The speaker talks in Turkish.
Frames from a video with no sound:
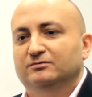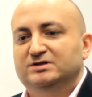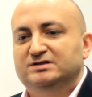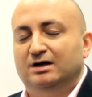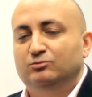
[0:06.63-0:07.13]

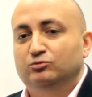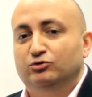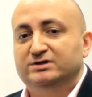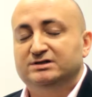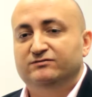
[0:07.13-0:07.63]
İstanbul
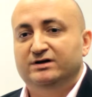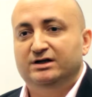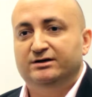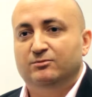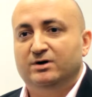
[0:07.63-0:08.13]
borsası
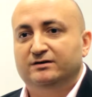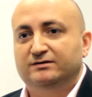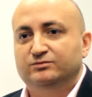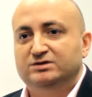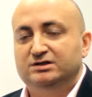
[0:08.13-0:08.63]
verilerine
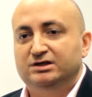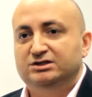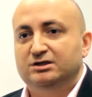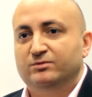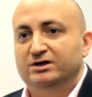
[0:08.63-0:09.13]
baktığımızda
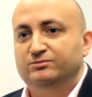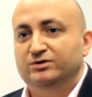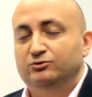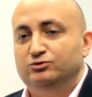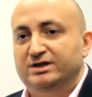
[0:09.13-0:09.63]
işlem hacminde
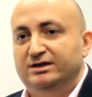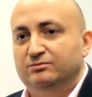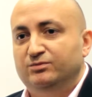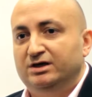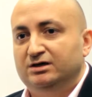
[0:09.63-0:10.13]

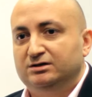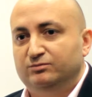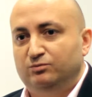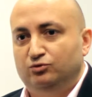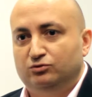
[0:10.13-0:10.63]
%20'ye yakın
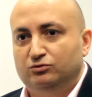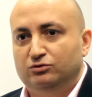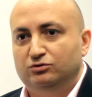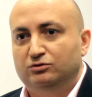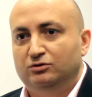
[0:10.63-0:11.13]
bir
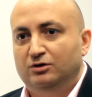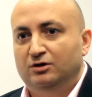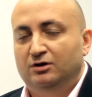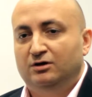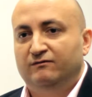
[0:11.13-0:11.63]
büyüklük
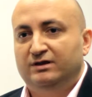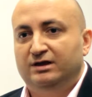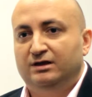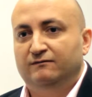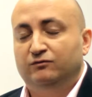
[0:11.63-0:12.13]
ve
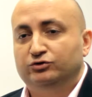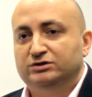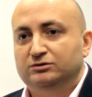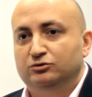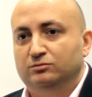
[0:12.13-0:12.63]
de
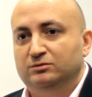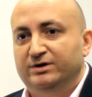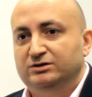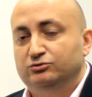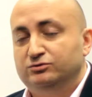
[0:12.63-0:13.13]
Fortune Global
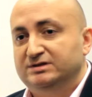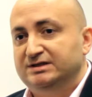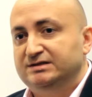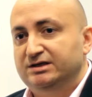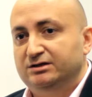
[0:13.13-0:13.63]
500
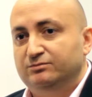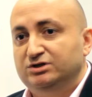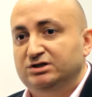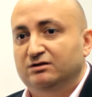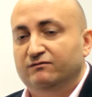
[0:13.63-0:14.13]
listesine
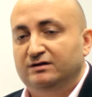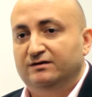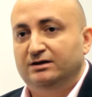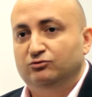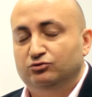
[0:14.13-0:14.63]
girmiş ilk ve
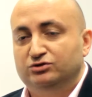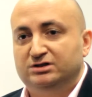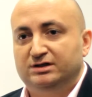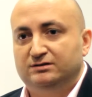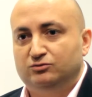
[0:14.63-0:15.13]
tek Türk
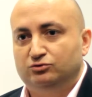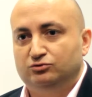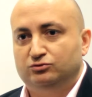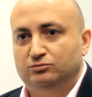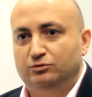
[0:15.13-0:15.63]
şirketi Koç
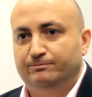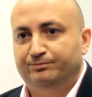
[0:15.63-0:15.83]
grubu.